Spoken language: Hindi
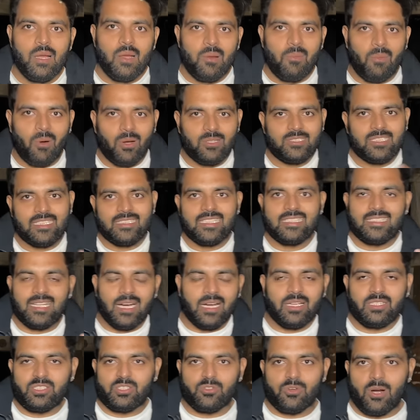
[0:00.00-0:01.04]
बहुत ज़्यादा
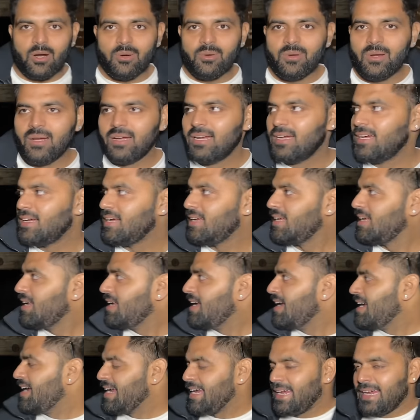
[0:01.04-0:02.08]
थक चुका हूँ
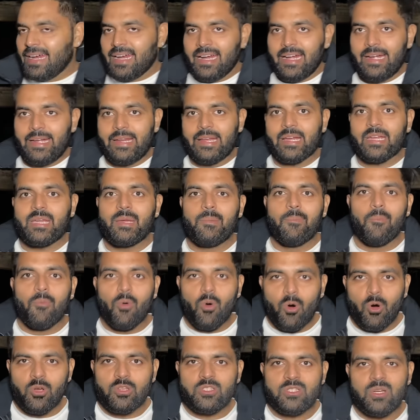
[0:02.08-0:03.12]
इंडिया की
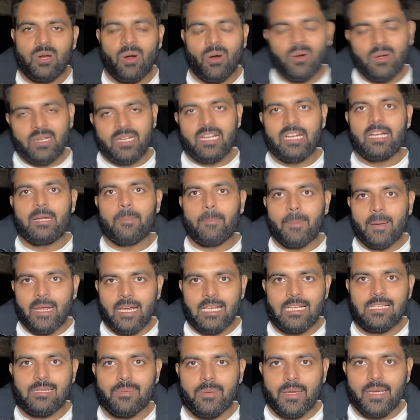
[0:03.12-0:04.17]
मोस्ट हॉन्टेड
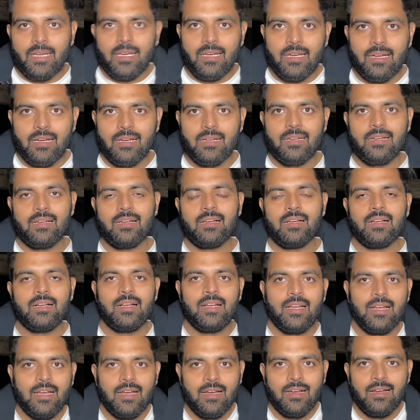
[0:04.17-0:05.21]
प्लेस पे
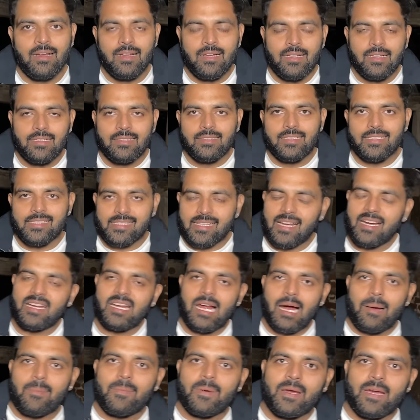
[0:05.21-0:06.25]
जिसका
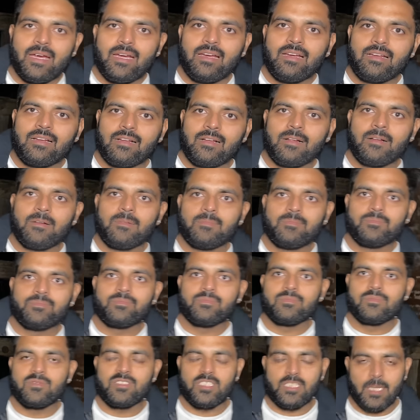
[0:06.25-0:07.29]
नाम है
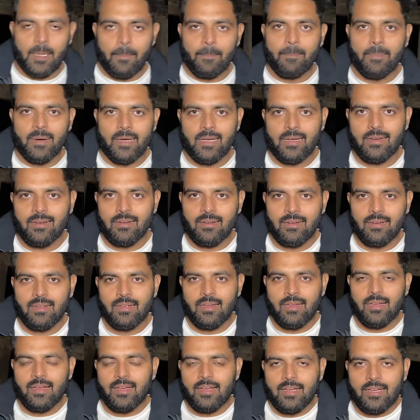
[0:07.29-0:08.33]
चंबल
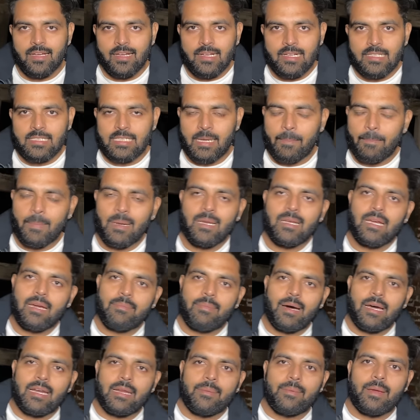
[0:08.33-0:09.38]
चंबल के
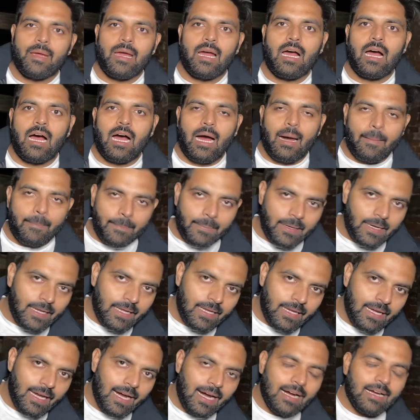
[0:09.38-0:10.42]
बारे में
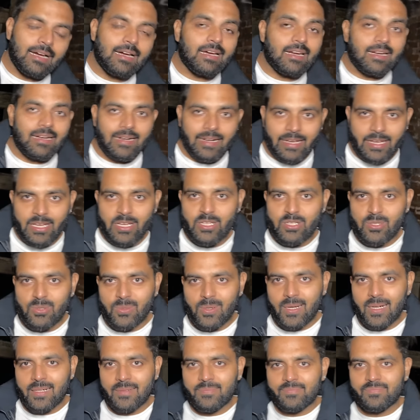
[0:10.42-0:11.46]
आपने अगर नहीं
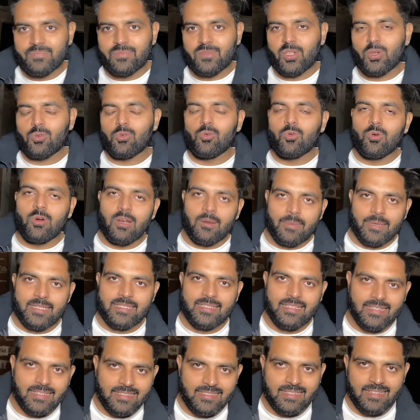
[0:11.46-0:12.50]
सुना तो गूगल पे
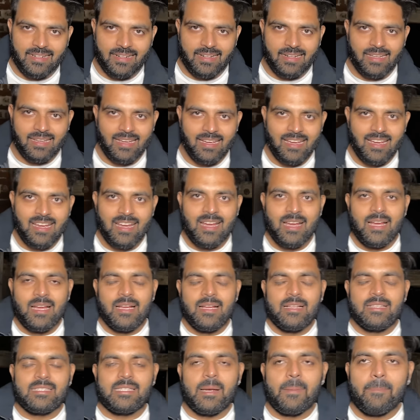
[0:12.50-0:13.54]
सर्च कर लें
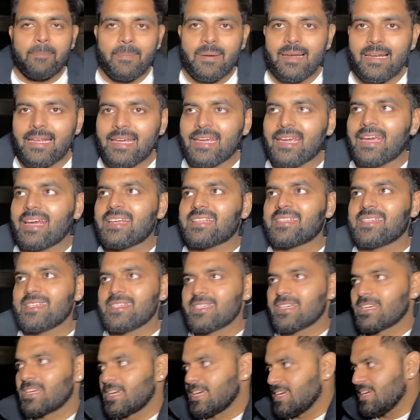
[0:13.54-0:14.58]
चंबल एक ऐसी
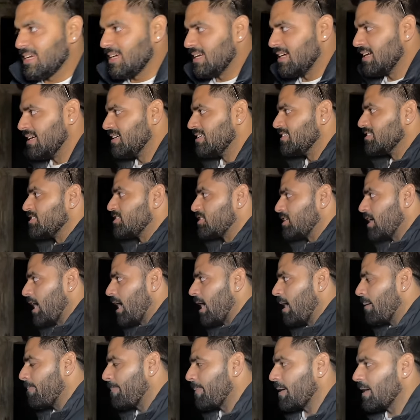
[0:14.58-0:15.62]
जगह
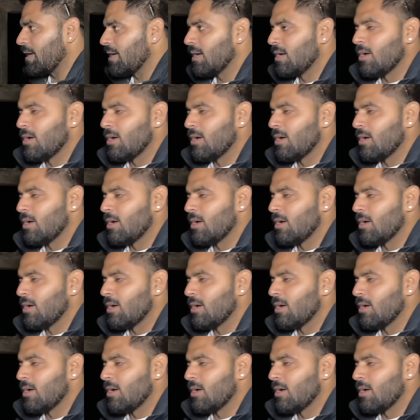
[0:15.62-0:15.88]
जहाँ पे